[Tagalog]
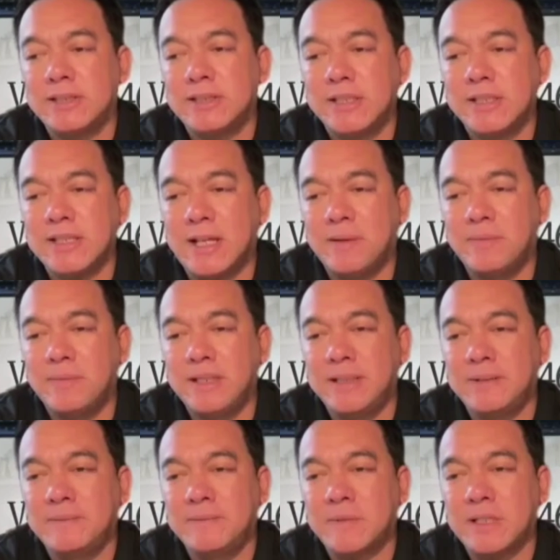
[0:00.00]
yung
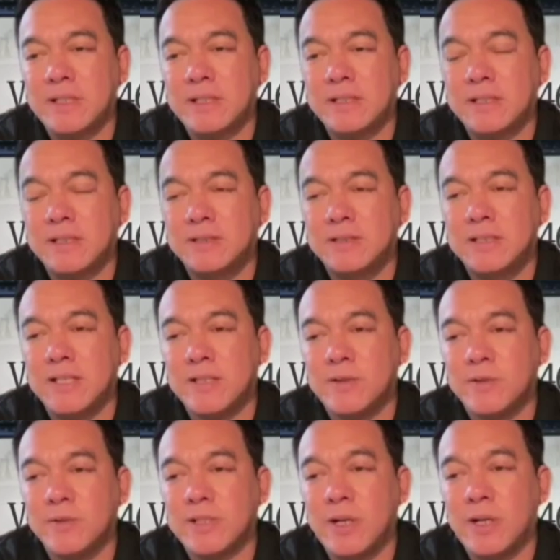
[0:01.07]
sinasabing na ni
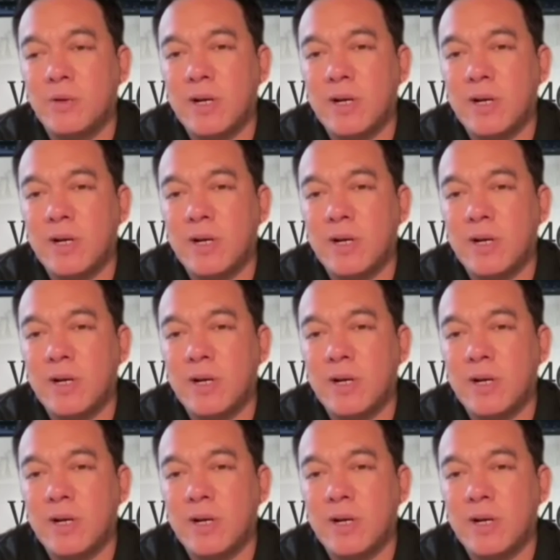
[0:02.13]
Jesus